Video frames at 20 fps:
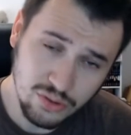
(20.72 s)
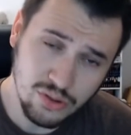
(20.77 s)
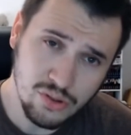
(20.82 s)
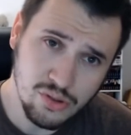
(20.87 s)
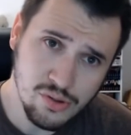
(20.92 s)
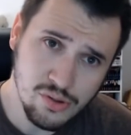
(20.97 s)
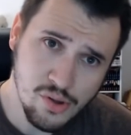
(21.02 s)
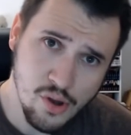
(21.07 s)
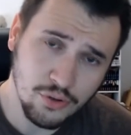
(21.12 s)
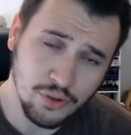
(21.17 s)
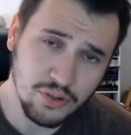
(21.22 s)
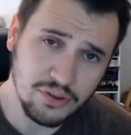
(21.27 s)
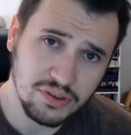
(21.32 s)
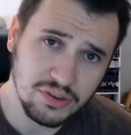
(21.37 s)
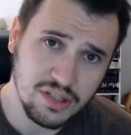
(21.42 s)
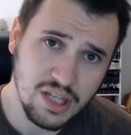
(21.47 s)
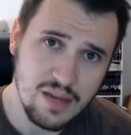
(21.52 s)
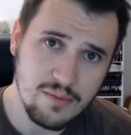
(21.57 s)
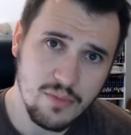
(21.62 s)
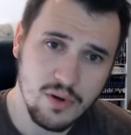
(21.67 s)
deux autres
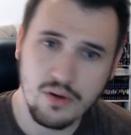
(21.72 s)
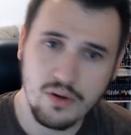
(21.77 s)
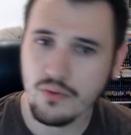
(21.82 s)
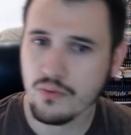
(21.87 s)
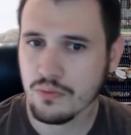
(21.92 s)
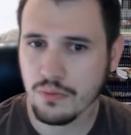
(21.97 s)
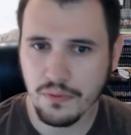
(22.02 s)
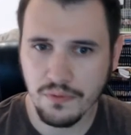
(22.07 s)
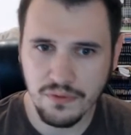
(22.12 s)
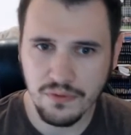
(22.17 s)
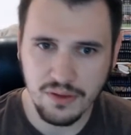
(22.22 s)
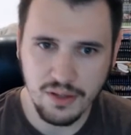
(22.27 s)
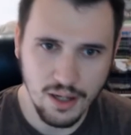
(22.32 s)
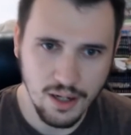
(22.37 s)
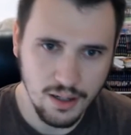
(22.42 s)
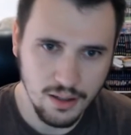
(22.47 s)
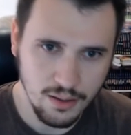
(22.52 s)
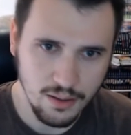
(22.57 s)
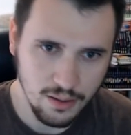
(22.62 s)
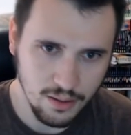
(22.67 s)
thèmes, où au
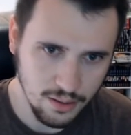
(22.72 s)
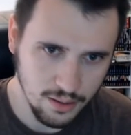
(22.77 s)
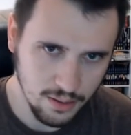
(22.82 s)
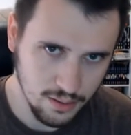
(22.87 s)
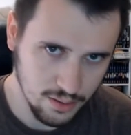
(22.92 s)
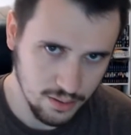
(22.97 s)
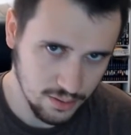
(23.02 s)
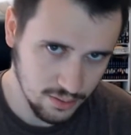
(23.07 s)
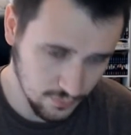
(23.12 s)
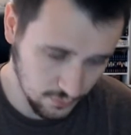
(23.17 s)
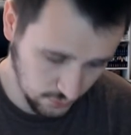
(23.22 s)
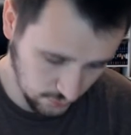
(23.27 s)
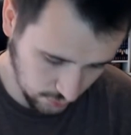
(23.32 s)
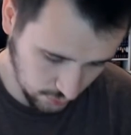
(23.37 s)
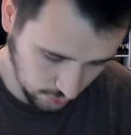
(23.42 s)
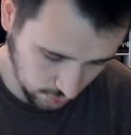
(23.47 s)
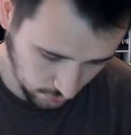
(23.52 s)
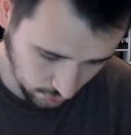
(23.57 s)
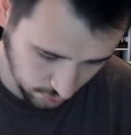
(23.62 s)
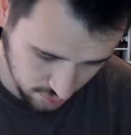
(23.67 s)
final, euh, ce
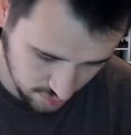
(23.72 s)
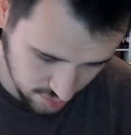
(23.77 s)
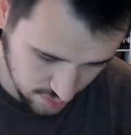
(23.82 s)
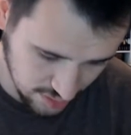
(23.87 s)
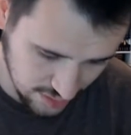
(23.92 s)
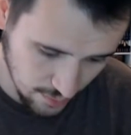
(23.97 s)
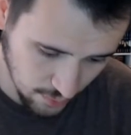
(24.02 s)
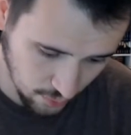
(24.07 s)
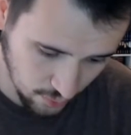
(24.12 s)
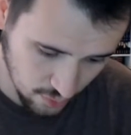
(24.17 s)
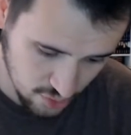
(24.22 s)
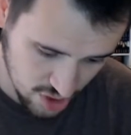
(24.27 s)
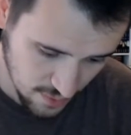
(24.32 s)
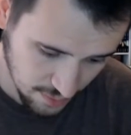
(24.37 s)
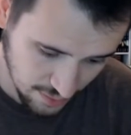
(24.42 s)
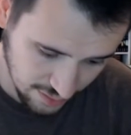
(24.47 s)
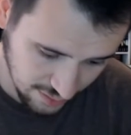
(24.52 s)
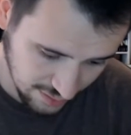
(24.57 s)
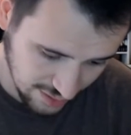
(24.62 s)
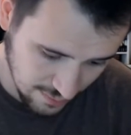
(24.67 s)
sont des thèmes que
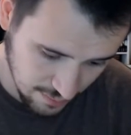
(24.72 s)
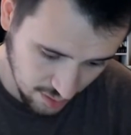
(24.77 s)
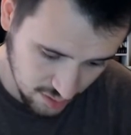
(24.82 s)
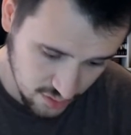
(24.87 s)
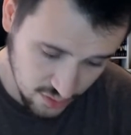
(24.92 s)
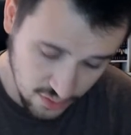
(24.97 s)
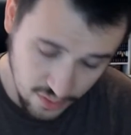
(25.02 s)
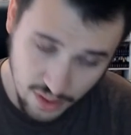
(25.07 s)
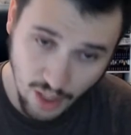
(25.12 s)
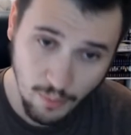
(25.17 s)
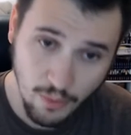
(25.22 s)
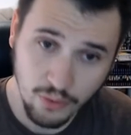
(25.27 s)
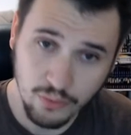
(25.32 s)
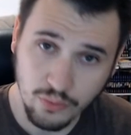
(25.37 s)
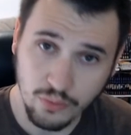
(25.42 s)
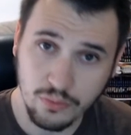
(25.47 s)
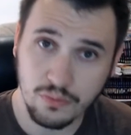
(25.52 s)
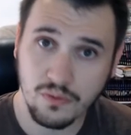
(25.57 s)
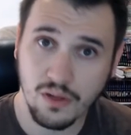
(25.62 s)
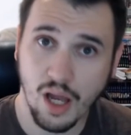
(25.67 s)
j'apprécie particulièrement, donc
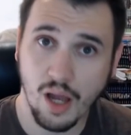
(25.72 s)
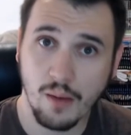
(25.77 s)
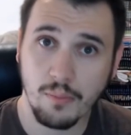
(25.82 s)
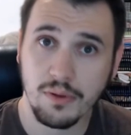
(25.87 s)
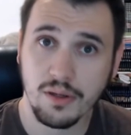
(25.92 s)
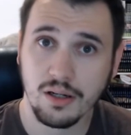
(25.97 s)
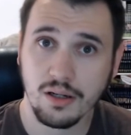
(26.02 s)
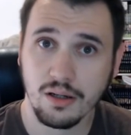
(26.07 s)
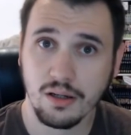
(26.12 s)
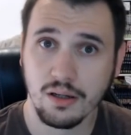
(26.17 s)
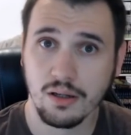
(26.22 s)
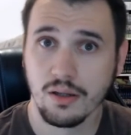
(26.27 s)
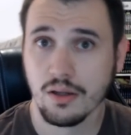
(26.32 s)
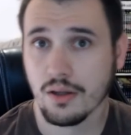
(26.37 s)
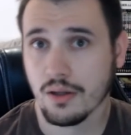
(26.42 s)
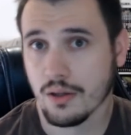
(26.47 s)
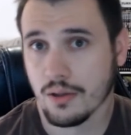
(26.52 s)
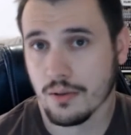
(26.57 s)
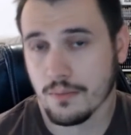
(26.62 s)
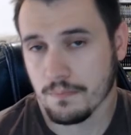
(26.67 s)
on verra bien
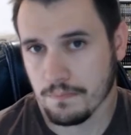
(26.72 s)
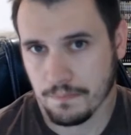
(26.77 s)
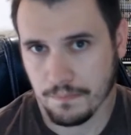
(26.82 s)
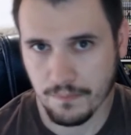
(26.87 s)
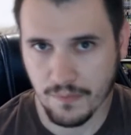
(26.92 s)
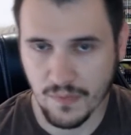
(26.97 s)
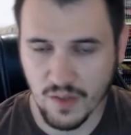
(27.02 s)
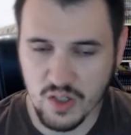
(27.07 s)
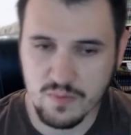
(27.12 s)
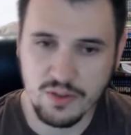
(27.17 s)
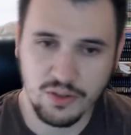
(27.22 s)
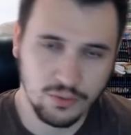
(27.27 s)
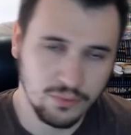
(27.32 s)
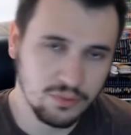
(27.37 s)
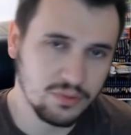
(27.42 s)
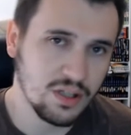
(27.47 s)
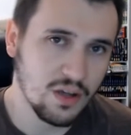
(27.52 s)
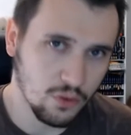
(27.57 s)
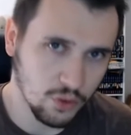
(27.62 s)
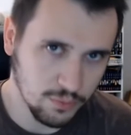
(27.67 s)
je m'excuse
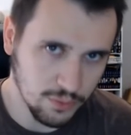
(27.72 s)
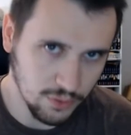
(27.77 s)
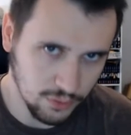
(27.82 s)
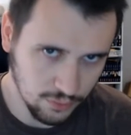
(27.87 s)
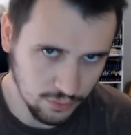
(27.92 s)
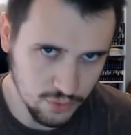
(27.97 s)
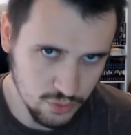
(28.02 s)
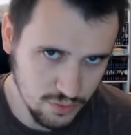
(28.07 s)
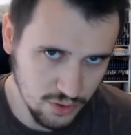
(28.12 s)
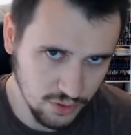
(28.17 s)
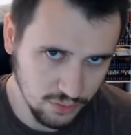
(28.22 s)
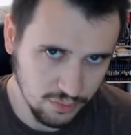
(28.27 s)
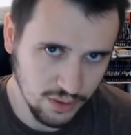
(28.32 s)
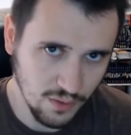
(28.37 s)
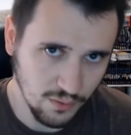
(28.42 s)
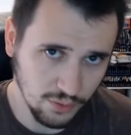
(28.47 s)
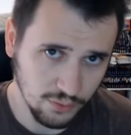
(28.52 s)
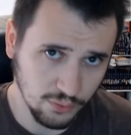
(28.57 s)
d'avance, bien Je m'excuse d'avance.